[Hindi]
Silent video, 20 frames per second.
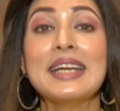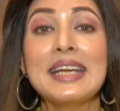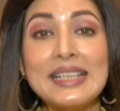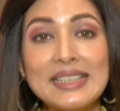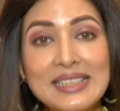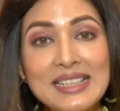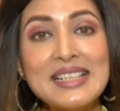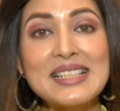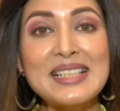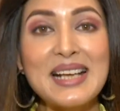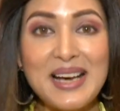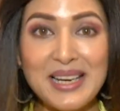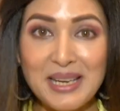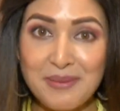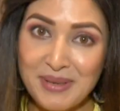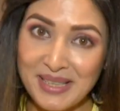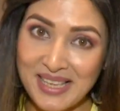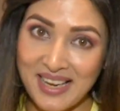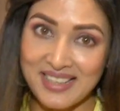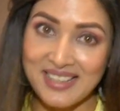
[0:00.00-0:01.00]
इतनी सारी
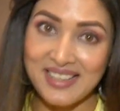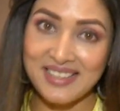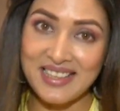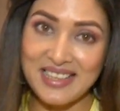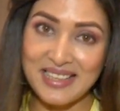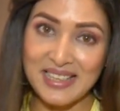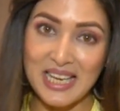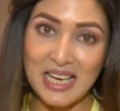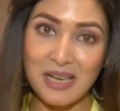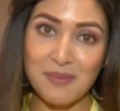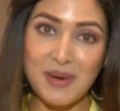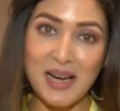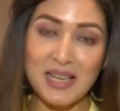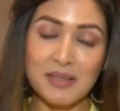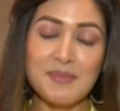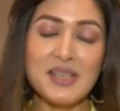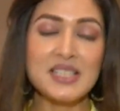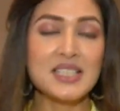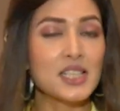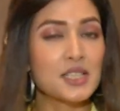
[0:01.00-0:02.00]
मिठाइयाँ देखने के
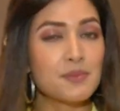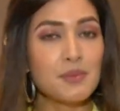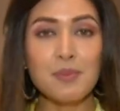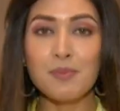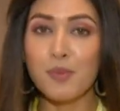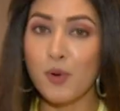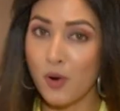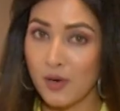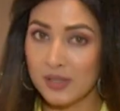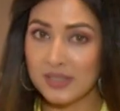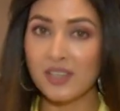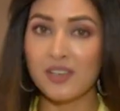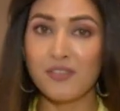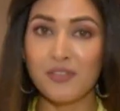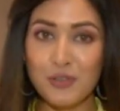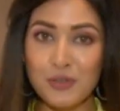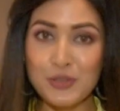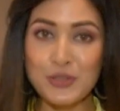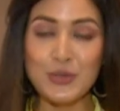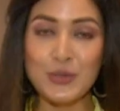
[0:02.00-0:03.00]
बाद मैं सच में बहुत
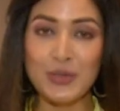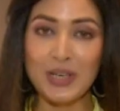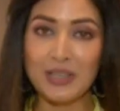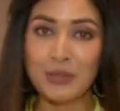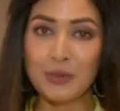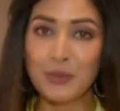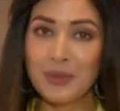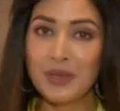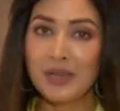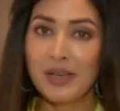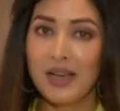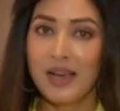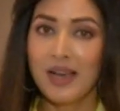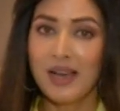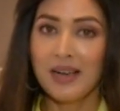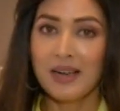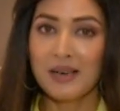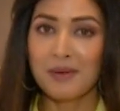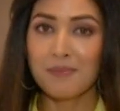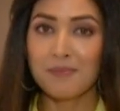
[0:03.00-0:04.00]
कंफ्यूज हो गई हूँ
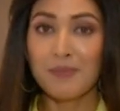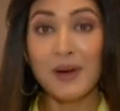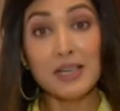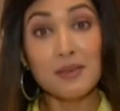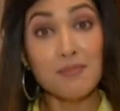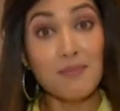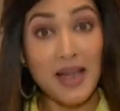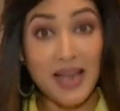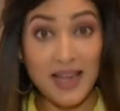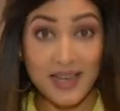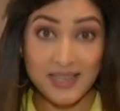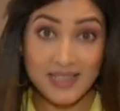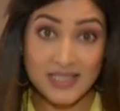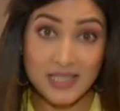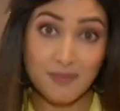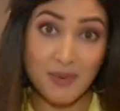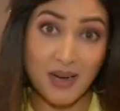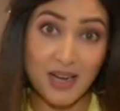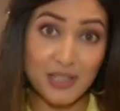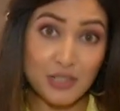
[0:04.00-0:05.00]
बट मैं
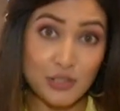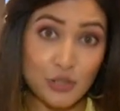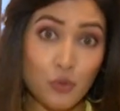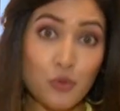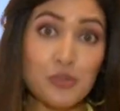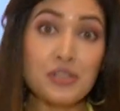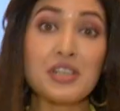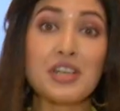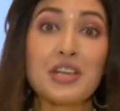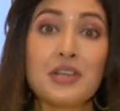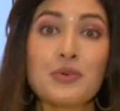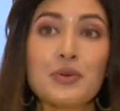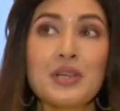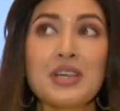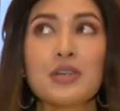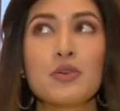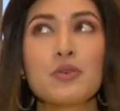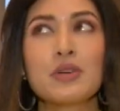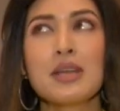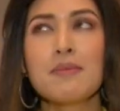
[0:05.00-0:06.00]
इस बार सोच रही हूँ कि
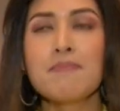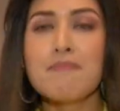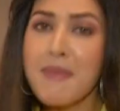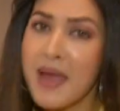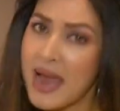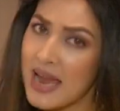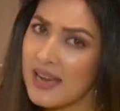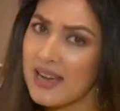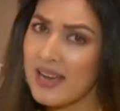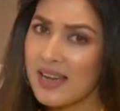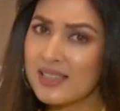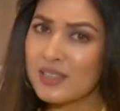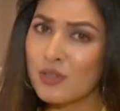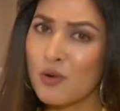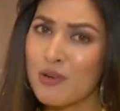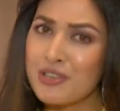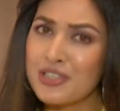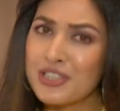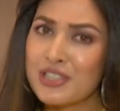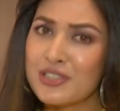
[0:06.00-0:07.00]
क्योंकि मैं हेल्थ
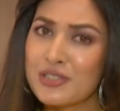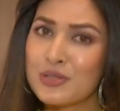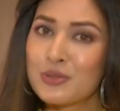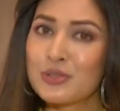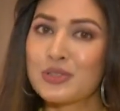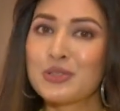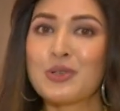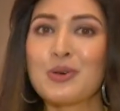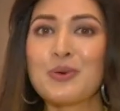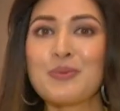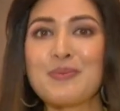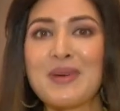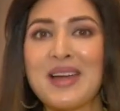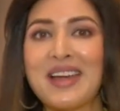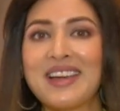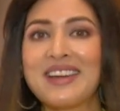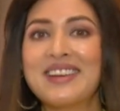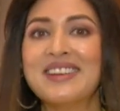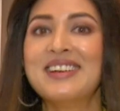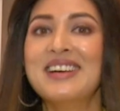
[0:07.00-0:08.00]
कॉन्शियस हूँ तो
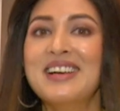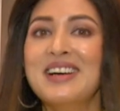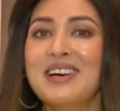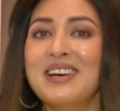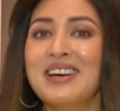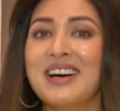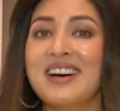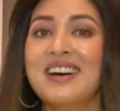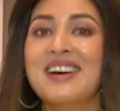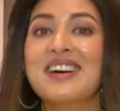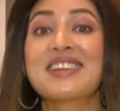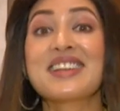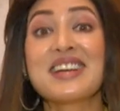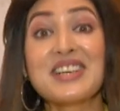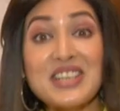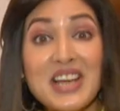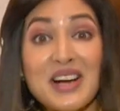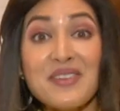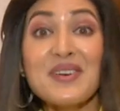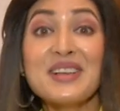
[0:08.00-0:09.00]
मैं
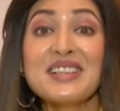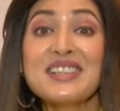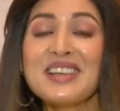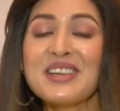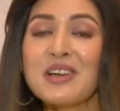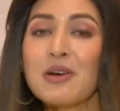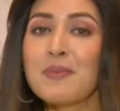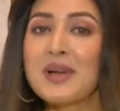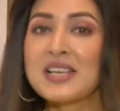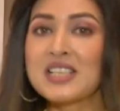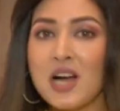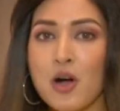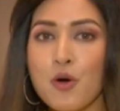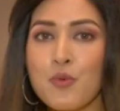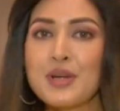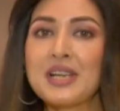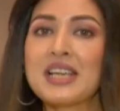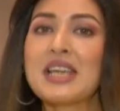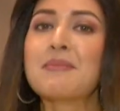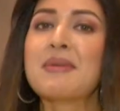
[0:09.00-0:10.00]
रक्षाबंधन है मैं
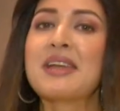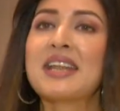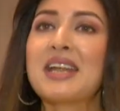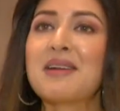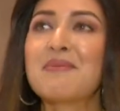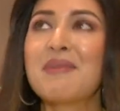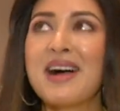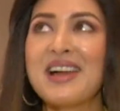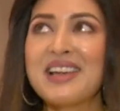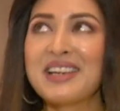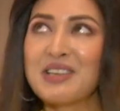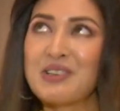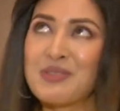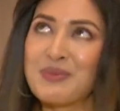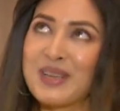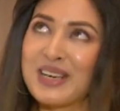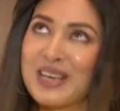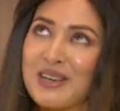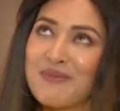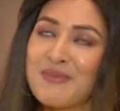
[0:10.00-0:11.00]
चाहूँगी कि मेरे भाई की
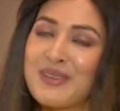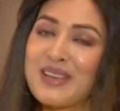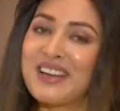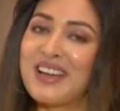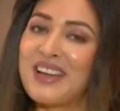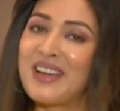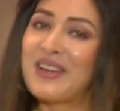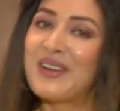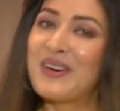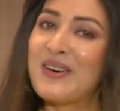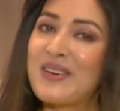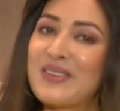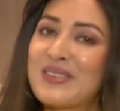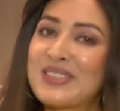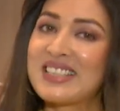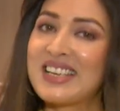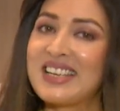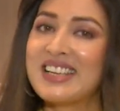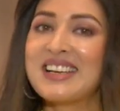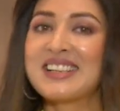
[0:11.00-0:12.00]
उम्र लंबी रहे और
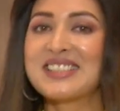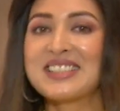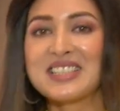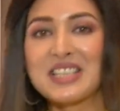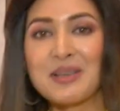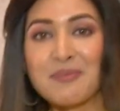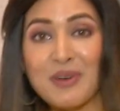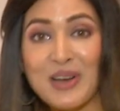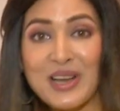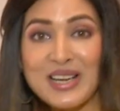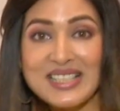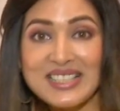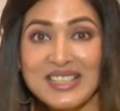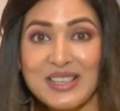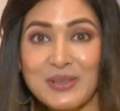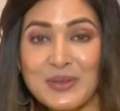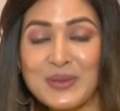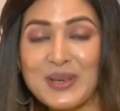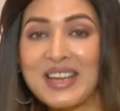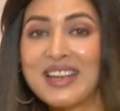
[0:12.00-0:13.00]
उसके लिए अच्छे अच्छे प्रेयर्स
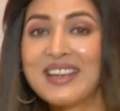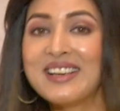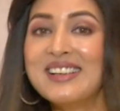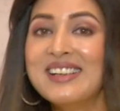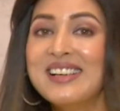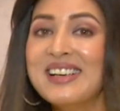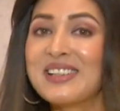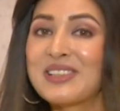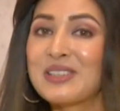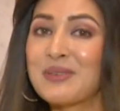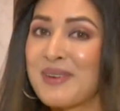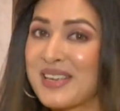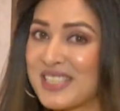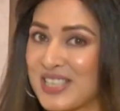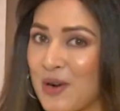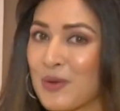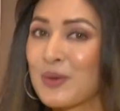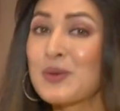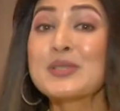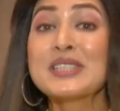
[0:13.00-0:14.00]
करूँगी तो मैं
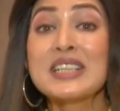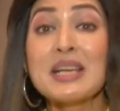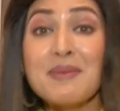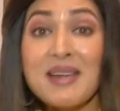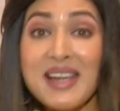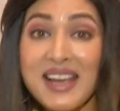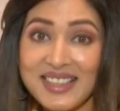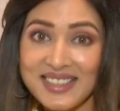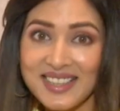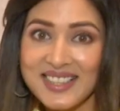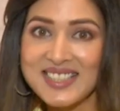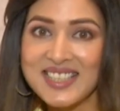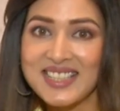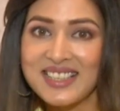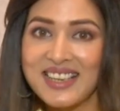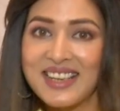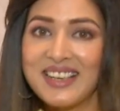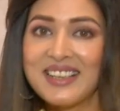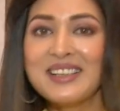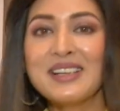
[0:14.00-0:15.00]
चाहूँगी उसकी भी हेल्थ अच्छी
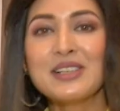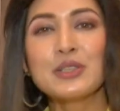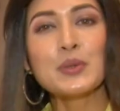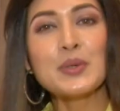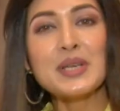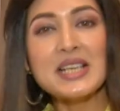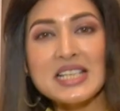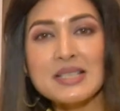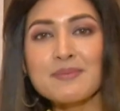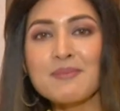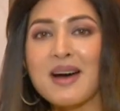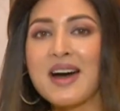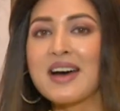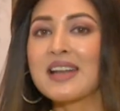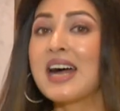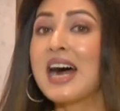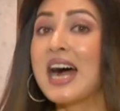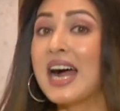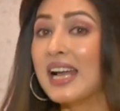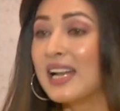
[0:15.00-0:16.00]
रहे तो इस
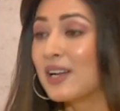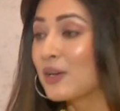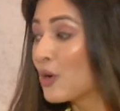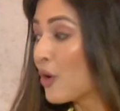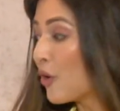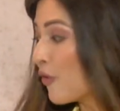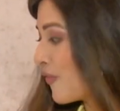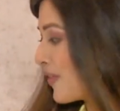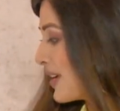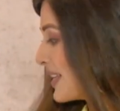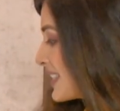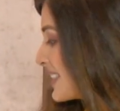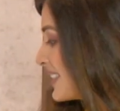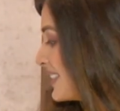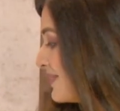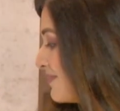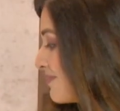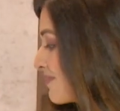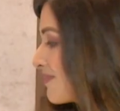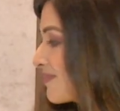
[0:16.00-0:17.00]
बार आई एल गो विथ
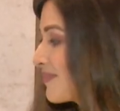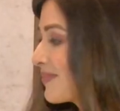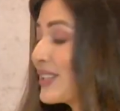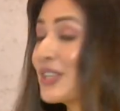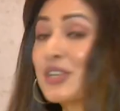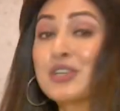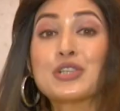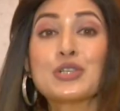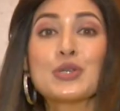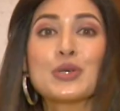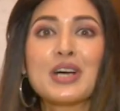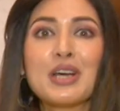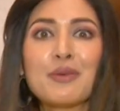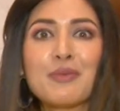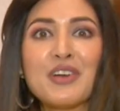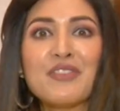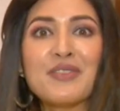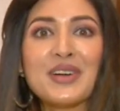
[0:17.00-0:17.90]
शुगर फ्री